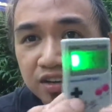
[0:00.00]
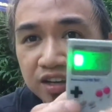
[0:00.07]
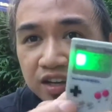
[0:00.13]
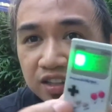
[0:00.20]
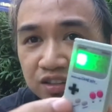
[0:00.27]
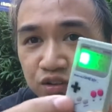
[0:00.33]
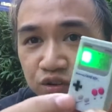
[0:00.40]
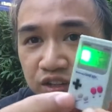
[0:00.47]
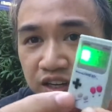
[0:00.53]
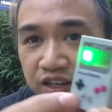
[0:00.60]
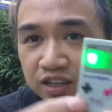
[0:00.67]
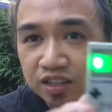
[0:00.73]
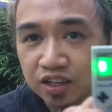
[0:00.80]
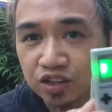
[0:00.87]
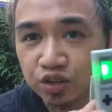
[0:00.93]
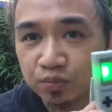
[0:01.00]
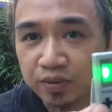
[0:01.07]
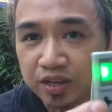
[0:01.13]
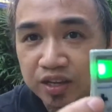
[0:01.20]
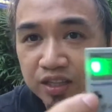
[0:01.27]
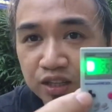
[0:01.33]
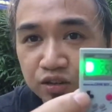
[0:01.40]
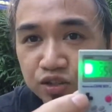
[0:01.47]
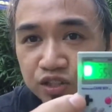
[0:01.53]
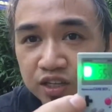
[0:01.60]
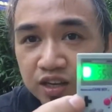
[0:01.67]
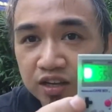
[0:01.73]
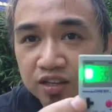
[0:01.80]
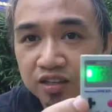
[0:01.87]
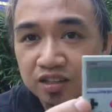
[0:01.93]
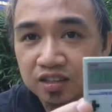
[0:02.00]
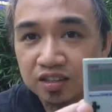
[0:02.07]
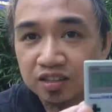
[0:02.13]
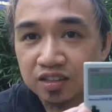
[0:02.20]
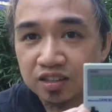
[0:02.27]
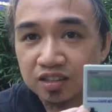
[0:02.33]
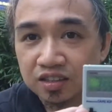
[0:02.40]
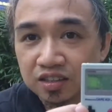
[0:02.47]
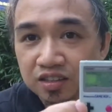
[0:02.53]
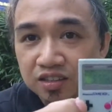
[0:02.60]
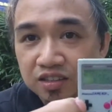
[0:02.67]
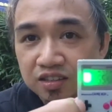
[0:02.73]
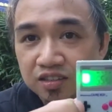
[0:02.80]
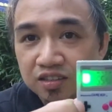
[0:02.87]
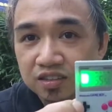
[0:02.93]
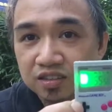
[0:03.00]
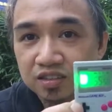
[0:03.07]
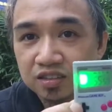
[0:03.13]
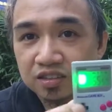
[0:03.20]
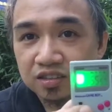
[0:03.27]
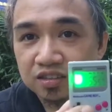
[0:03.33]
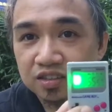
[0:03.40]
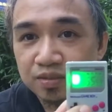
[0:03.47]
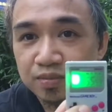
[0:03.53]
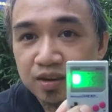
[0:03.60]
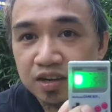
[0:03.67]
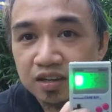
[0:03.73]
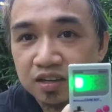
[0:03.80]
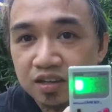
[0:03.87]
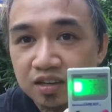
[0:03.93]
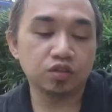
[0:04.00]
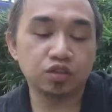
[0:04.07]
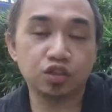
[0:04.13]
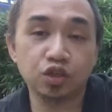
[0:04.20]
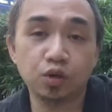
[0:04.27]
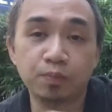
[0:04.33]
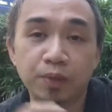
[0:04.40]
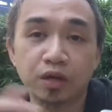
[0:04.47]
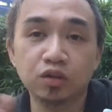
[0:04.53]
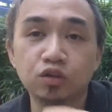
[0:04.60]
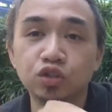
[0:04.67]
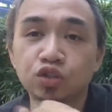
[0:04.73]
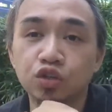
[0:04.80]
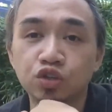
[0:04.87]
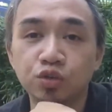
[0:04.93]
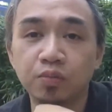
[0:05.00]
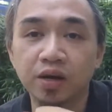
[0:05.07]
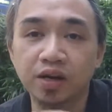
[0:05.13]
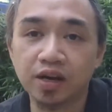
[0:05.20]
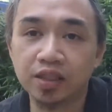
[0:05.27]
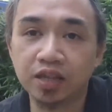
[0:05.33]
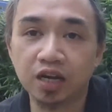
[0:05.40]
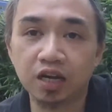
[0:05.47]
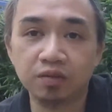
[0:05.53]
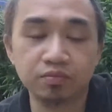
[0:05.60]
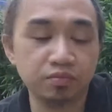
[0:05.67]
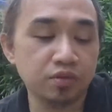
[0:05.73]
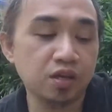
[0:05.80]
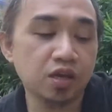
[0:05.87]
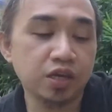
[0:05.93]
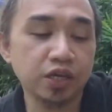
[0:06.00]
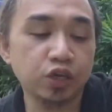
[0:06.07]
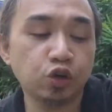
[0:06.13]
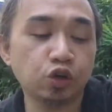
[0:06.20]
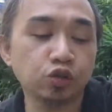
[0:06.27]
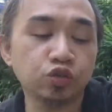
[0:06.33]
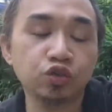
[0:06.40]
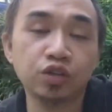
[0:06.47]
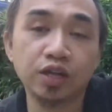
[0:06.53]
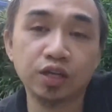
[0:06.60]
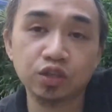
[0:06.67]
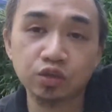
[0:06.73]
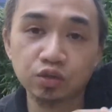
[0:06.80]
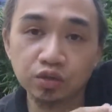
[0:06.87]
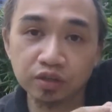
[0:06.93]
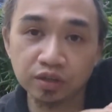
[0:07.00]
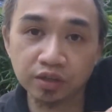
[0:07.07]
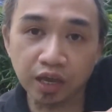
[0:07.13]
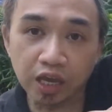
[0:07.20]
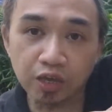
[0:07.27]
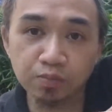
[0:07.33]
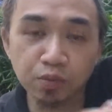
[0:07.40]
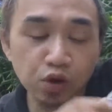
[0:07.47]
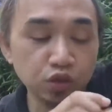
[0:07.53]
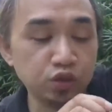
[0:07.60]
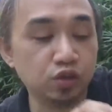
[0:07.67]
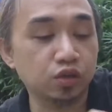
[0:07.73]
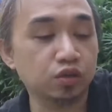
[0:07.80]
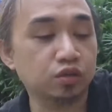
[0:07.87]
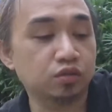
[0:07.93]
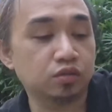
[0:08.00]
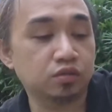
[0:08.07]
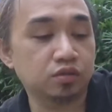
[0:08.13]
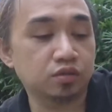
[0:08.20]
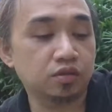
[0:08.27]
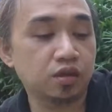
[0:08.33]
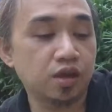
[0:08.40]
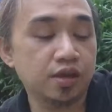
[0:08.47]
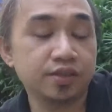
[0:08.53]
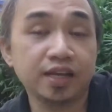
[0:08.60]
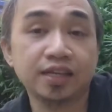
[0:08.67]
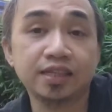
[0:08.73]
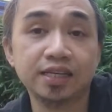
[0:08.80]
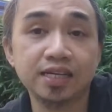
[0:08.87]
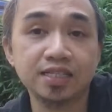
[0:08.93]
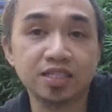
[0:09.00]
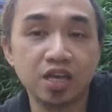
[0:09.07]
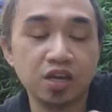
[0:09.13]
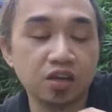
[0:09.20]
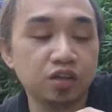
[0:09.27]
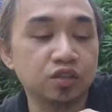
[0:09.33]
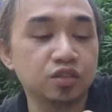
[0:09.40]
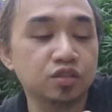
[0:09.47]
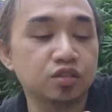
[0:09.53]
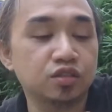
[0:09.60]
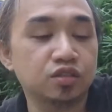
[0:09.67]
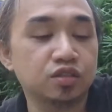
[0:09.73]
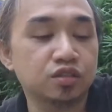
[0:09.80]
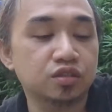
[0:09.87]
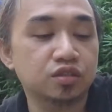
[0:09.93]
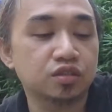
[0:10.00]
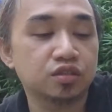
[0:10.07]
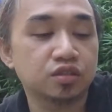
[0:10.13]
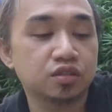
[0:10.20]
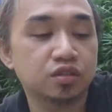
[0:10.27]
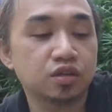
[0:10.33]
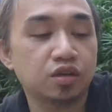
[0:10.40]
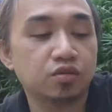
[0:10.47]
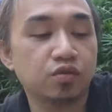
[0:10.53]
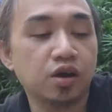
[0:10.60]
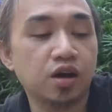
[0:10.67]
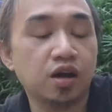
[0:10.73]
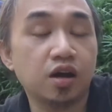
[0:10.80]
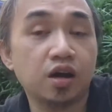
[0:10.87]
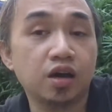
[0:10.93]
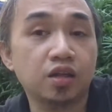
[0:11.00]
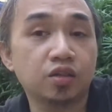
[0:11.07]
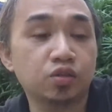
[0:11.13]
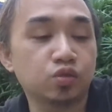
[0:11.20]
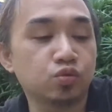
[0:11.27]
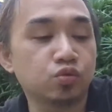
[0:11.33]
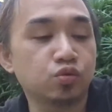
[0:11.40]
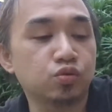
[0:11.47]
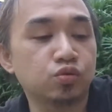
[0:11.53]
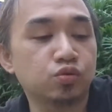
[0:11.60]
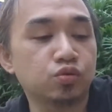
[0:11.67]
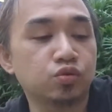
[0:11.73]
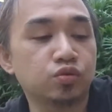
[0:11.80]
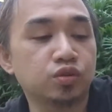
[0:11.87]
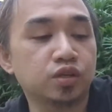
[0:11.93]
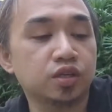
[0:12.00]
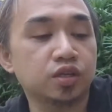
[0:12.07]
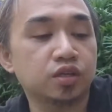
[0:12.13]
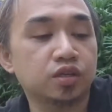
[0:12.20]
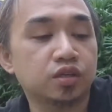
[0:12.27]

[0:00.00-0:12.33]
Ayan, kung nakikita nyo may ilaw siya Ah, di ba? So pag gusto niyo mag-alarm, i-hold niyo lang yung A button ng 3 seconds. 1 2 3.